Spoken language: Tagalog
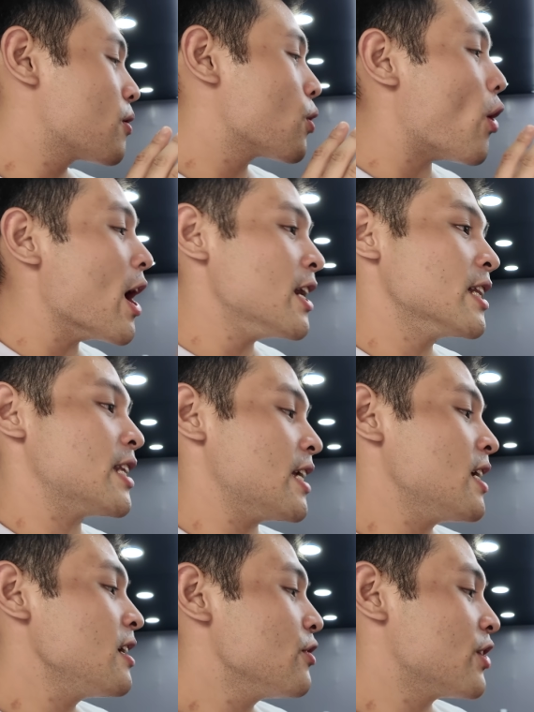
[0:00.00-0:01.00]

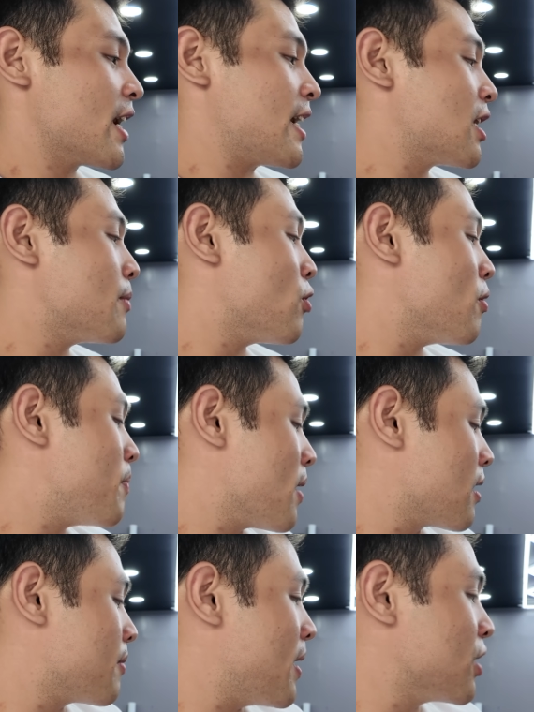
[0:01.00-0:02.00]
quality, yung nakita mo,
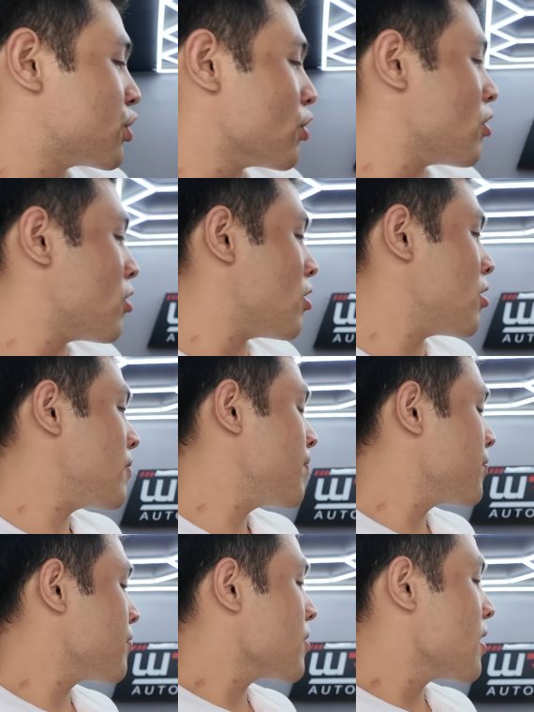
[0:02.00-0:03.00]
pag medyo,
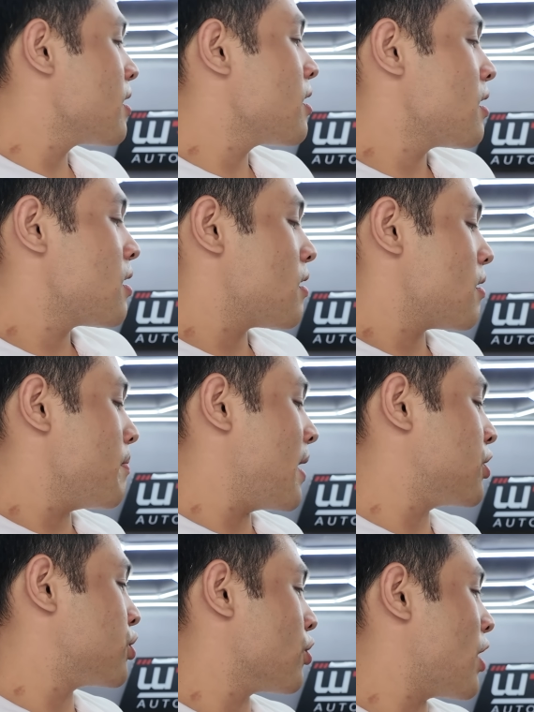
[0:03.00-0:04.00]

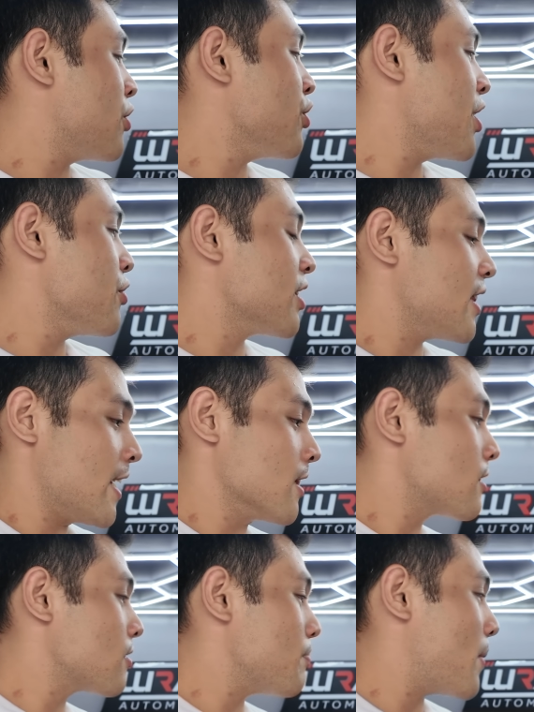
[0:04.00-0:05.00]
medyo ano na yung tint,
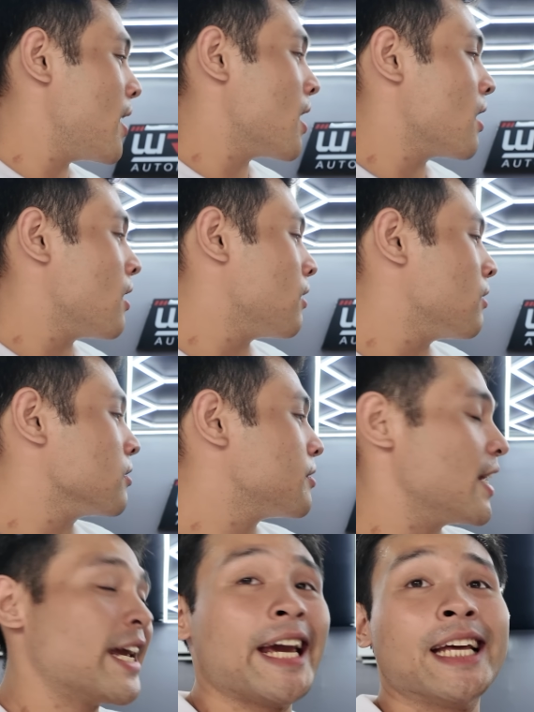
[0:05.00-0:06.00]
parang
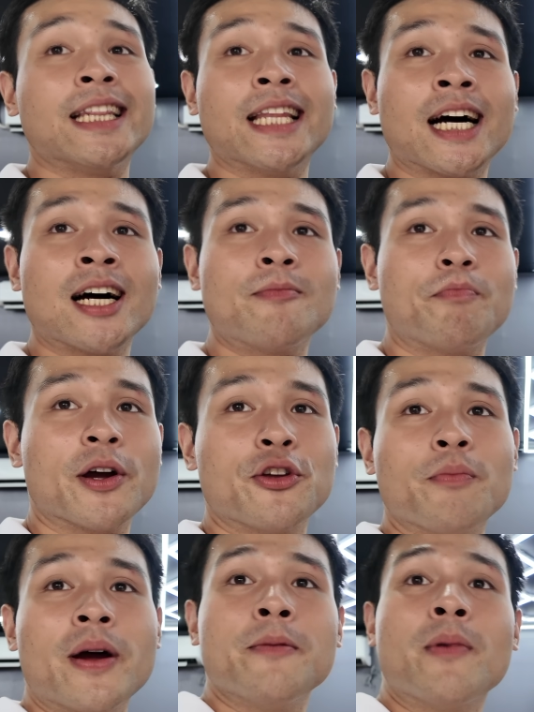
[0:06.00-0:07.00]
decayed na, mm. pag
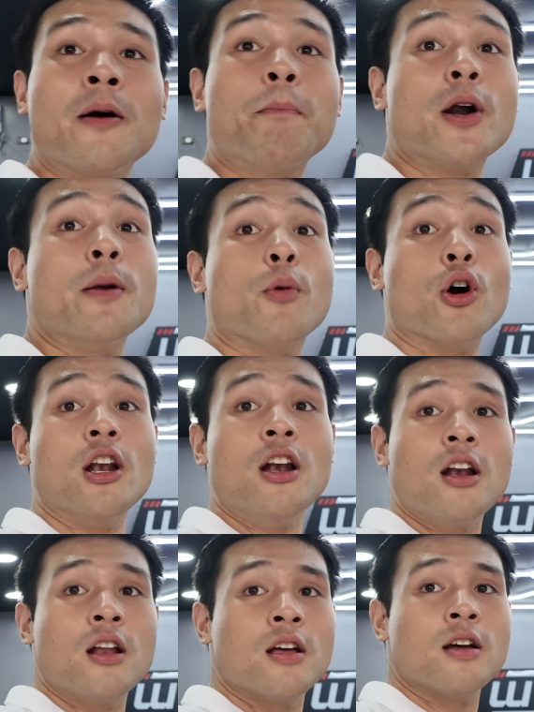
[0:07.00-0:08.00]
yung may mga purple,
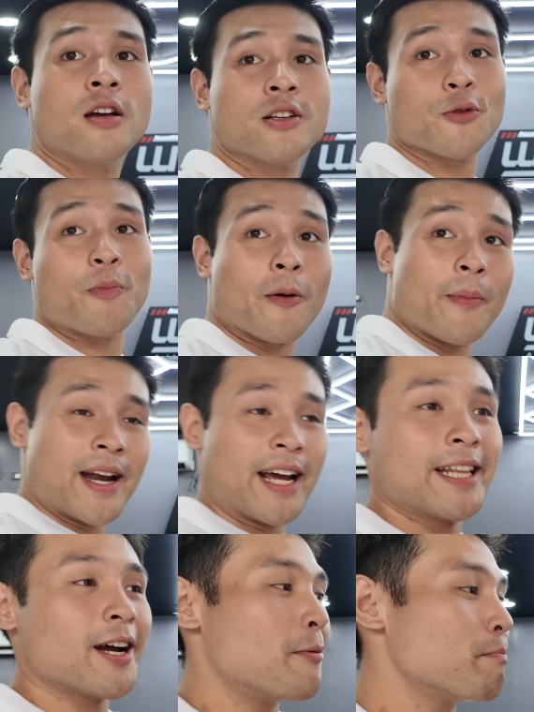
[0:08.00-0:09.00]
uh, so pag may
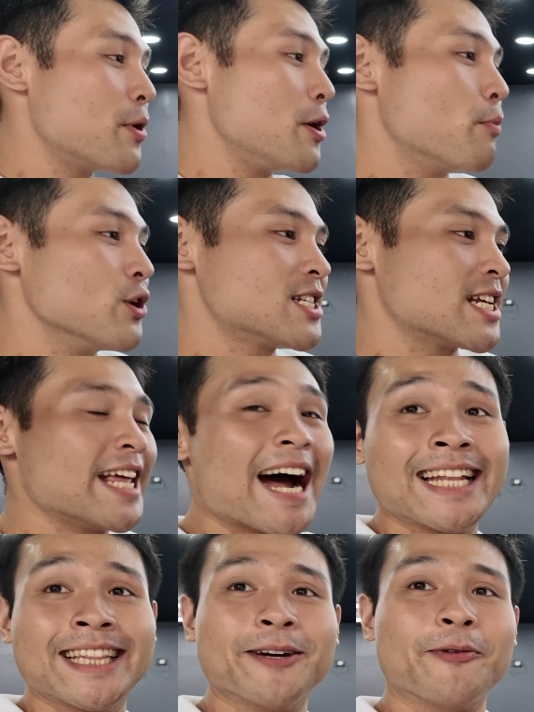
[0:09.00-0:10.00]
nakita kang purple sa
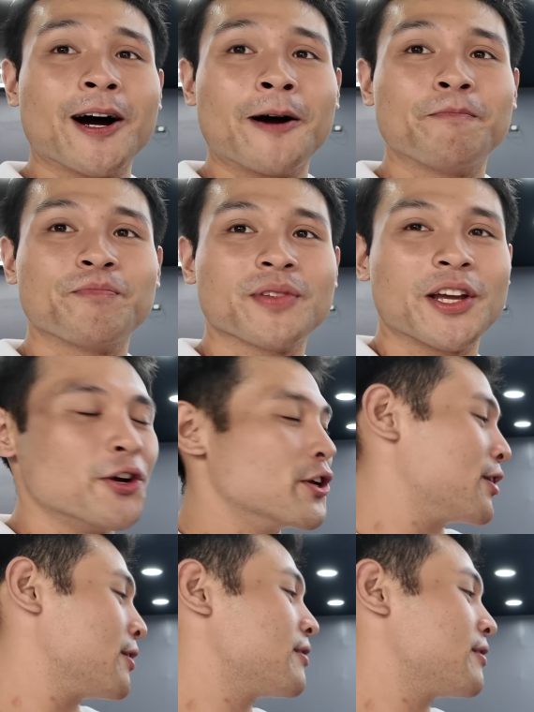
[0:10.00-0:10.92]
daan, di ba, mm. yun,